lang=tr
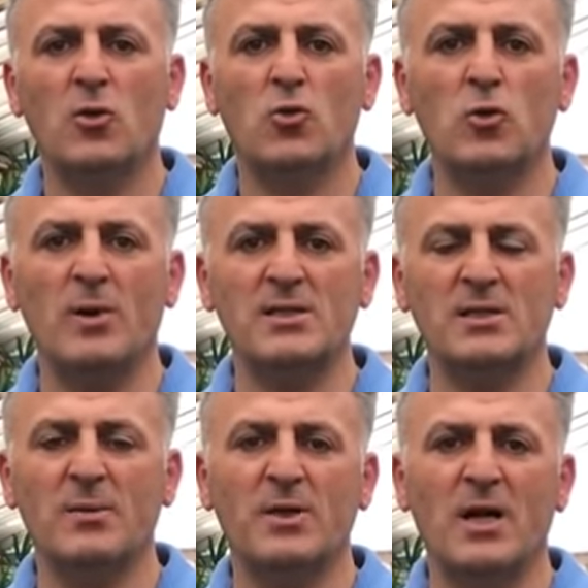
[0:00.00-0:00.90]

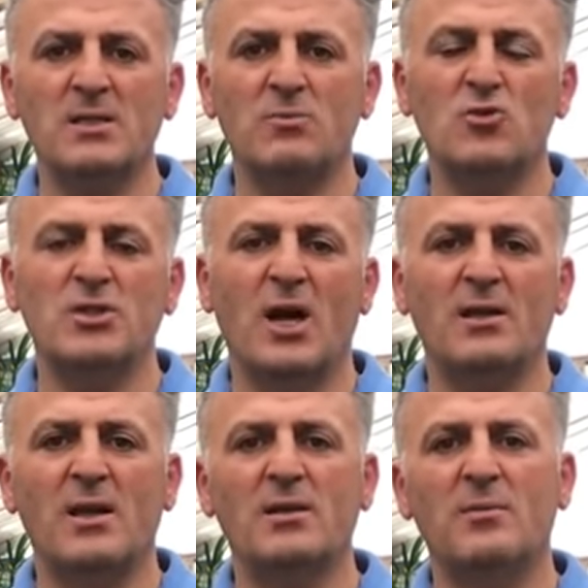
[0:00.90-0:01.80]
kurumasına biraz
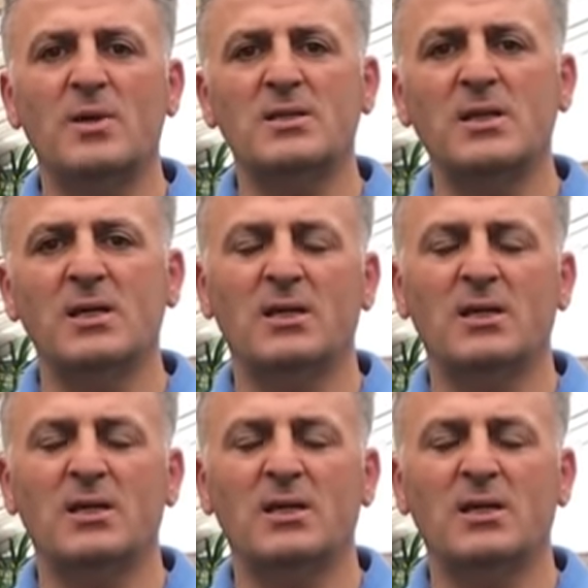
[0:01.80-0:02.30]
müsaade edilmesi